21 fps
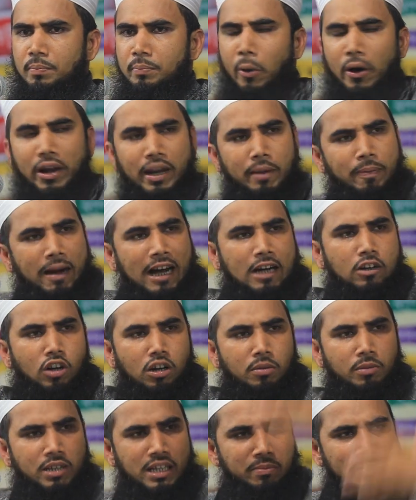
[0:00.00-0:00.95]
পরে পাক
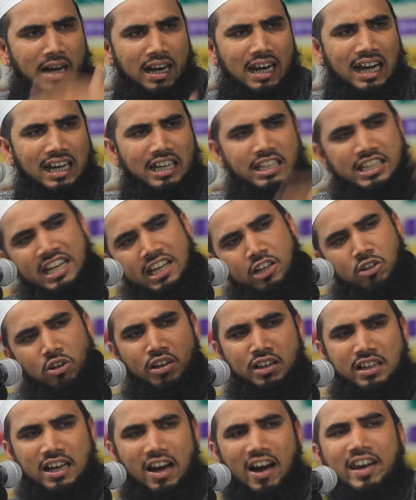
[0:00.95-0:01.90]
কর্ম ইমান আগে ঠিক
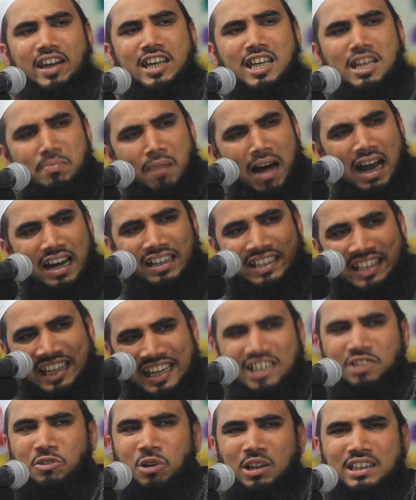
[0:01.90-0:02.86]
হোক আর ইমান
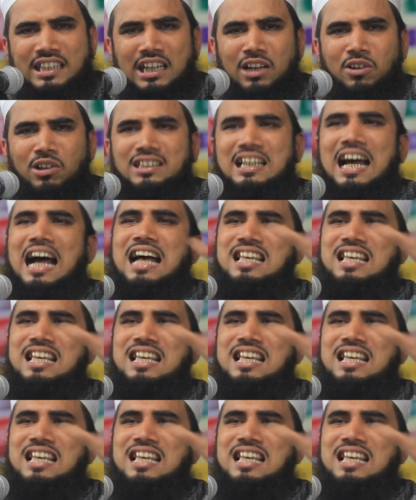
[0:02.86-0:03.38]
ঠিক করতে করতে